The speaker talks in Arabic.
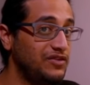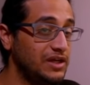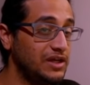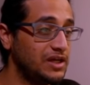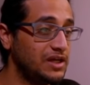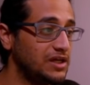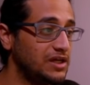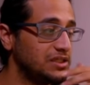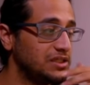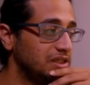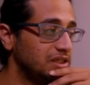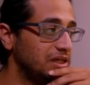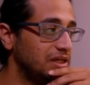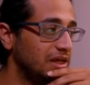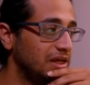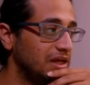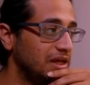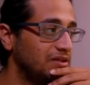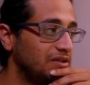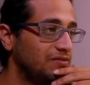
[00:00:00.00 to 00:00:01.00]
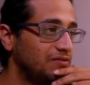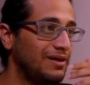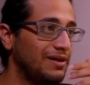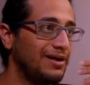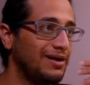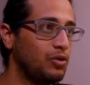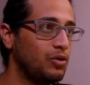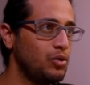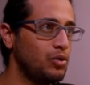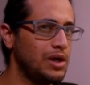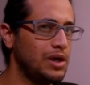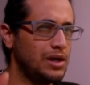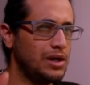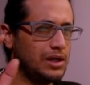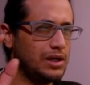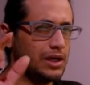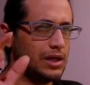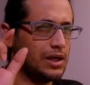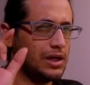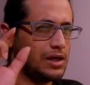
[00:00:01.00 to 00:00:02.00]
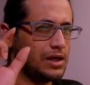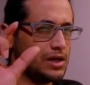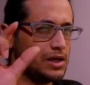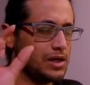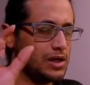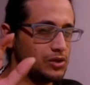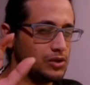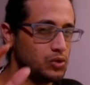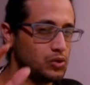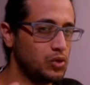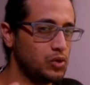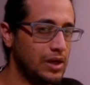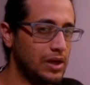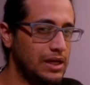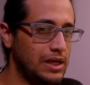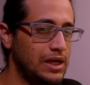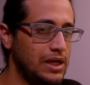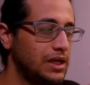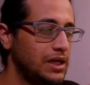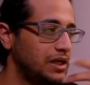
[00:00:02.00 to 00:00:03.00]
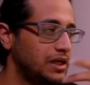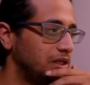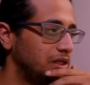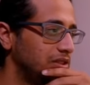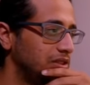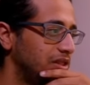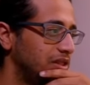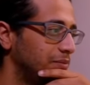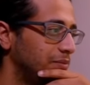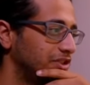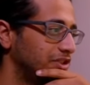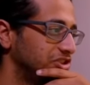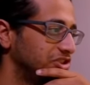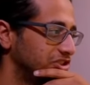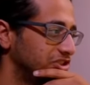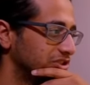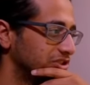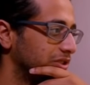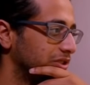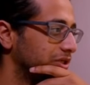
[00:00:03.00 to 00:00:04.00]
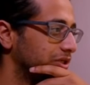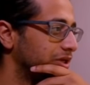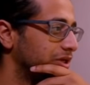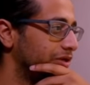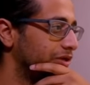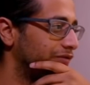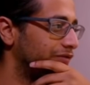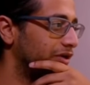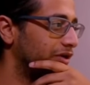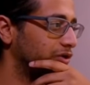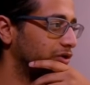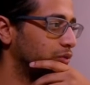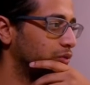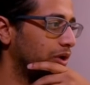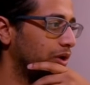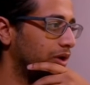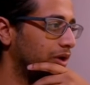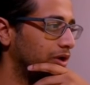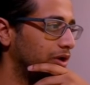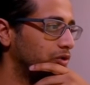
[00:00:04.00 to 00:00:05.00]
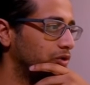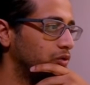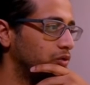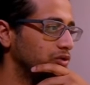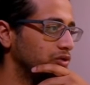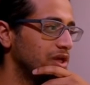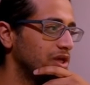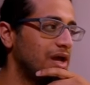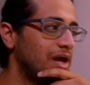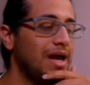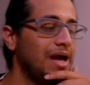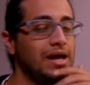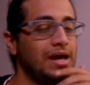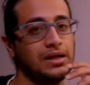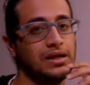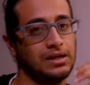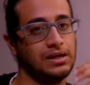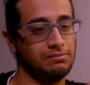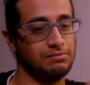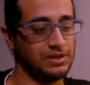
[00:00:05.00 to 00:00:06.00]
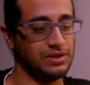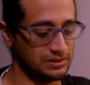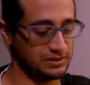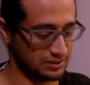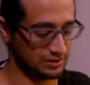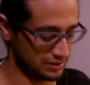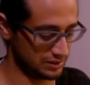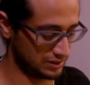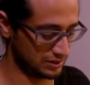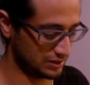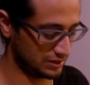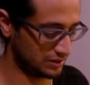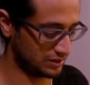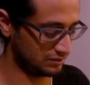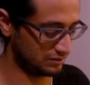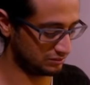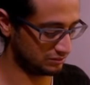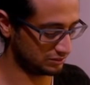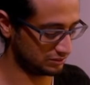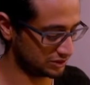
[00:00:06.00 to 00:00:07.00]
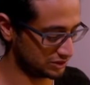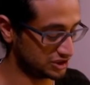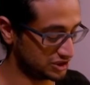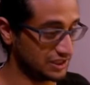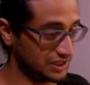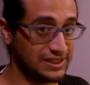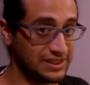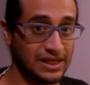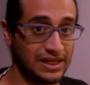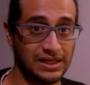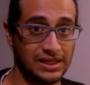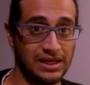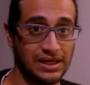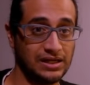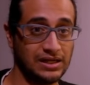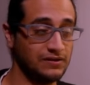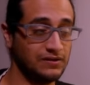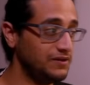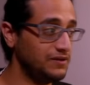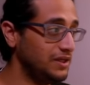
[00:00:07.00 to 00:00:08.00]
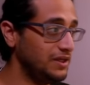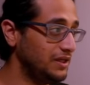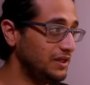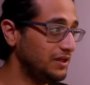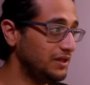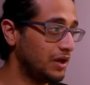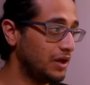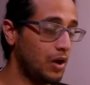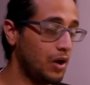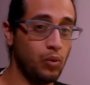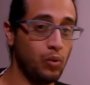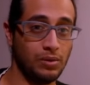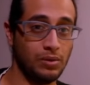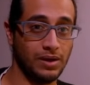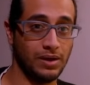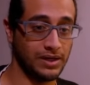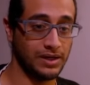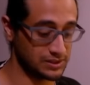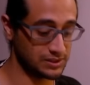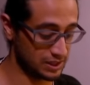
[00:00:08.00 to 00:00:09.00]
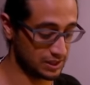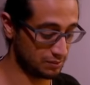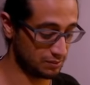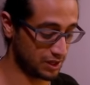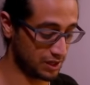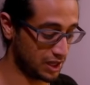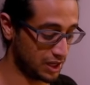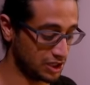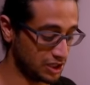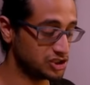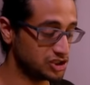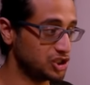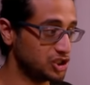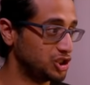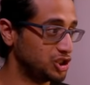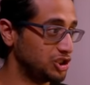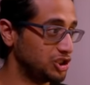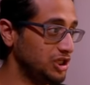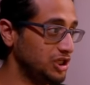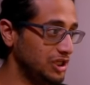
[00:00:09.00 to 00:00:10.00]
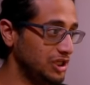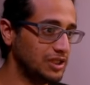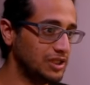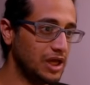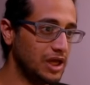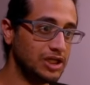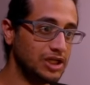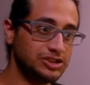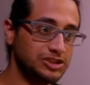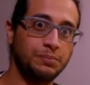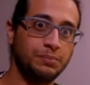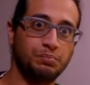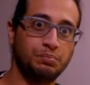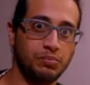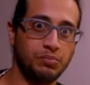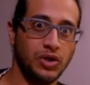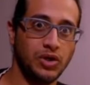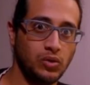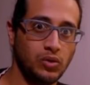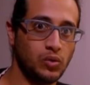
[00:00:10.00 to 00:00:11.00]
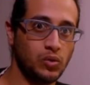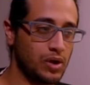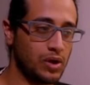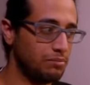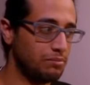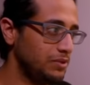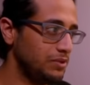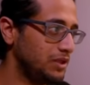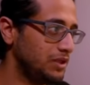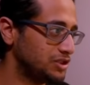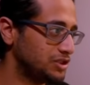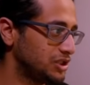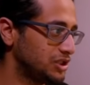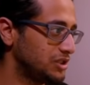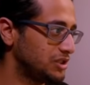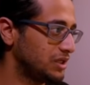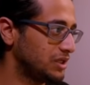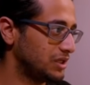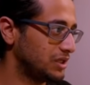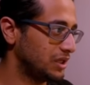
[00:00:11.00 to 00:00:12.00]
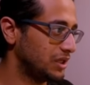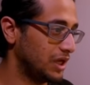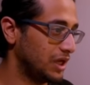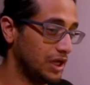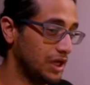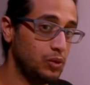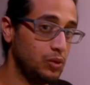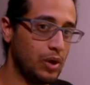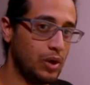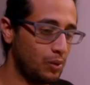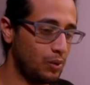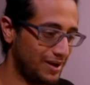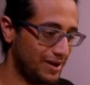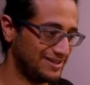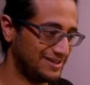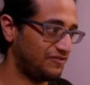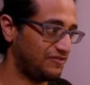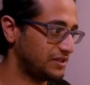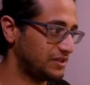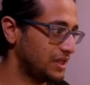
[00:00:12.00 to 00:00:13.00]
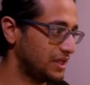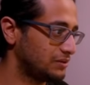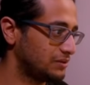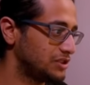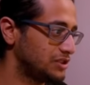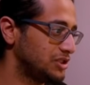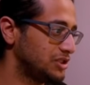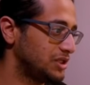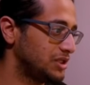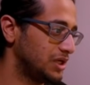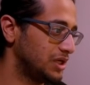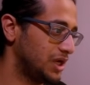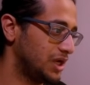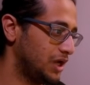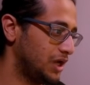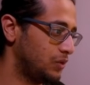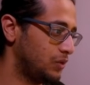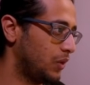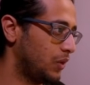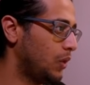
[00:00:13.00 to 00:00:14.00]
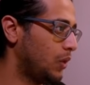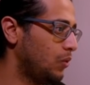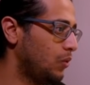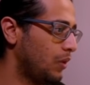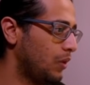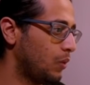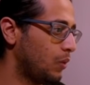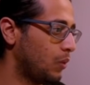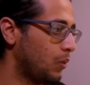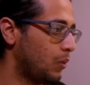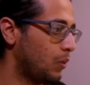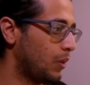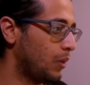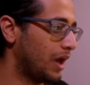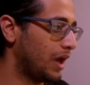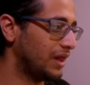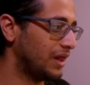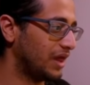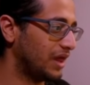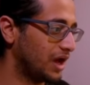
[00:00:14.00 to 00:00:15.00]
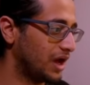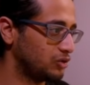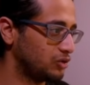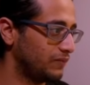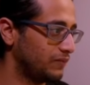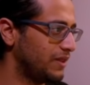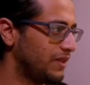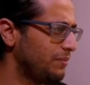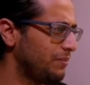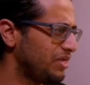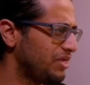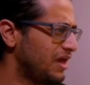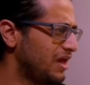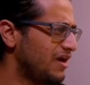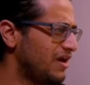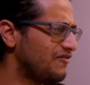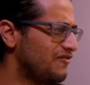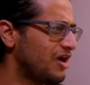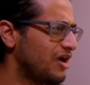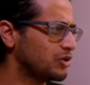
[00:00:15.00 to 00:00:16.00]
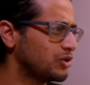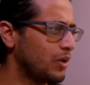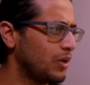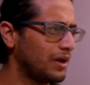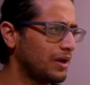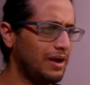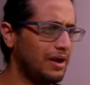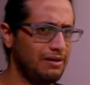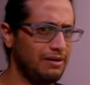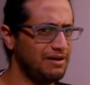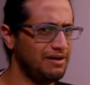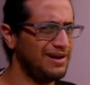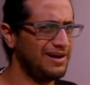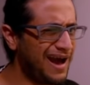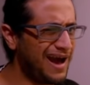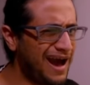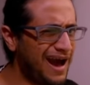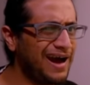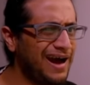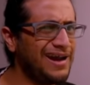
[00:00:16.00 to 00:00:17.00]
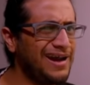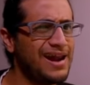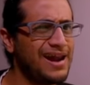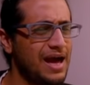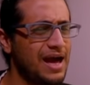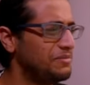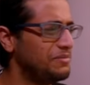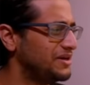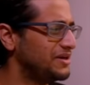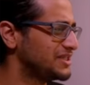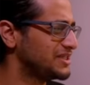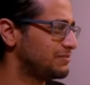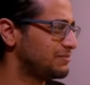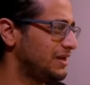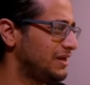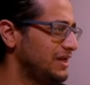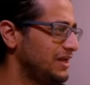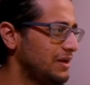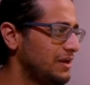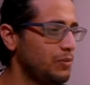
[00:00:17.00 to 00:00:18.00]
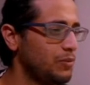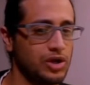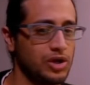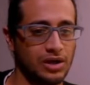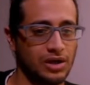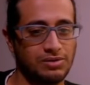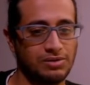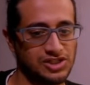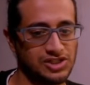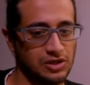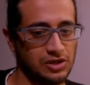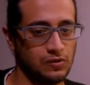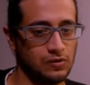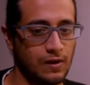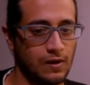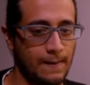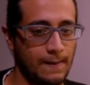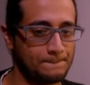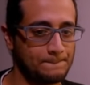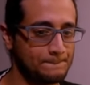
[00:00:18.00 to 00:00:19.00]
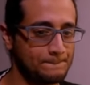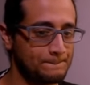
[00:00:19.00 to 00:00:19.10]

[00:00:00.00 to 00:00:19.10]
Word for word: في كريت ريت فكل اللي عين تروح عليه كريت دامج فاتوقع انه صراحه انا لما آه، شديت حيلي فيه اول ما نزل لما كان لسه جديد جبت منه كميه جدا حلوه او ارتفكتات جدا حلوه هو وهذا هارت اوف ديبت فاتوقع اقلها بالنسبه لي مرهق بس حلو